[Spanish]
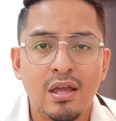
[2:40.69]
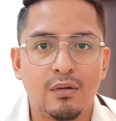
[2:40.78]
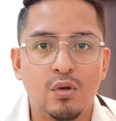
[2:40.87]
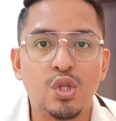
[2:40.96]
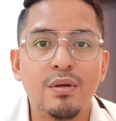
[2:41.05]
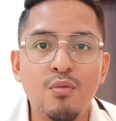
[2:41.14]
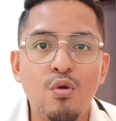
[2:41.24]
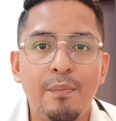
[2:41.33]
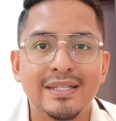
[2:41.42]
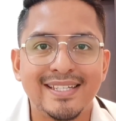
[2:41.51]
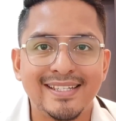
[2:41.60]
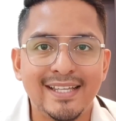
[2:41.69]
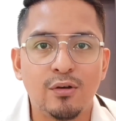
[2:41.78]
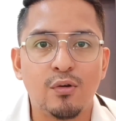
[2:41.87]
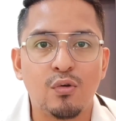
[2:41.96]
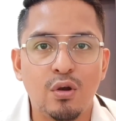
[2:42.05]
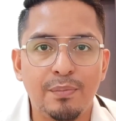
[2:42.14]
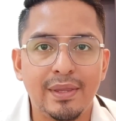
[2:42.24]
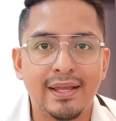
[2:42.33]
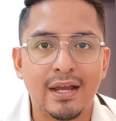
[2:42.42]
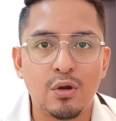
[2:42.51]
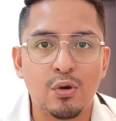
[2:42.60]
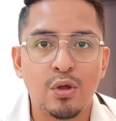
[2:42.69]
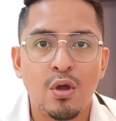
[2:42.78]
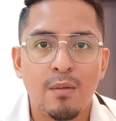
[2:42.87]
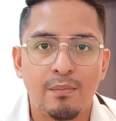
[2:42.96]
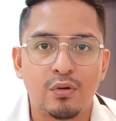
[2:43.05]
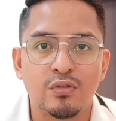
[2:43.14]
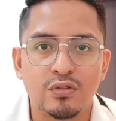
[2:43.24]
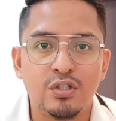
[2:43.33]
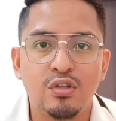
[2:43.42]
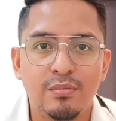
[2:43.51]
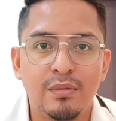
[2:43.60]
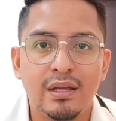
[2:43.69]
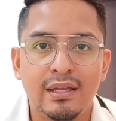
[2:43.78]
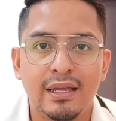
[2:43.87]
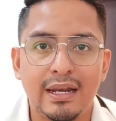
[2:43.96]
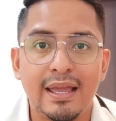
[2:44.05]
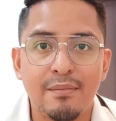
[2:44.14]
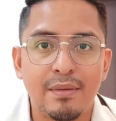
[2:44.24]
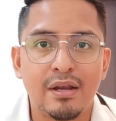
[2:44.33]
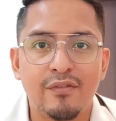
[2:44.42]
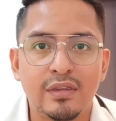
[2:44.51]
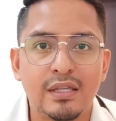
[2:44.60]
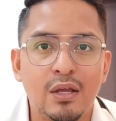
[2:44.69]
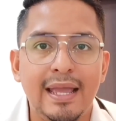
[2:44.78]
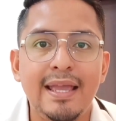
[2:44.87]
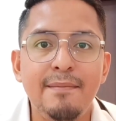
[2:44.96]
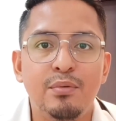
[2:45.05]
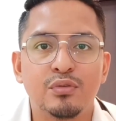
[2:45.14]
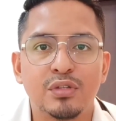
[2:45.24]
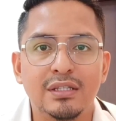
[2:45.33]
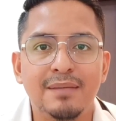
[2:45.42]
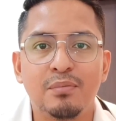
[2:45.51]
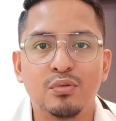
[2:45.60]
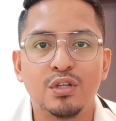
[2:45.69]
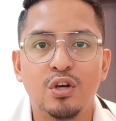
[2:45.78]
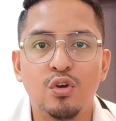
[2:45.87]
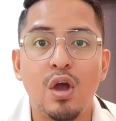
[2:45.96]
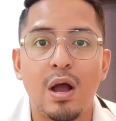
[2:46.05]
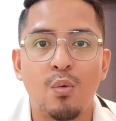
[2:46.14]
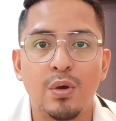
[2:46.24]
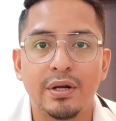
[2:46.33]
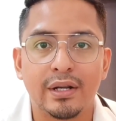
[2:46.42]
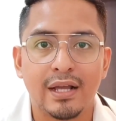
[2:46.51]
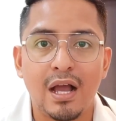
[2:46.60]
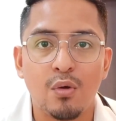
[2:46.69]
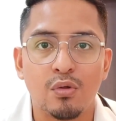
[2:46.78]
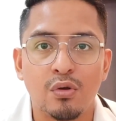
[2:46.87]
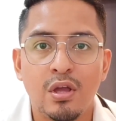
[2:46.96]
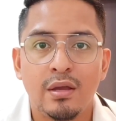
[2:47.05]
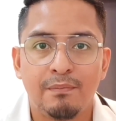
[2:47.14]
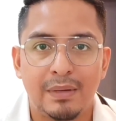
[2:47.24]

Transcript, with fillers: Cuando vemos un paciente con golpe de calor por los síntomas que les he manifestado, es importante ponerlos a buen recaudo.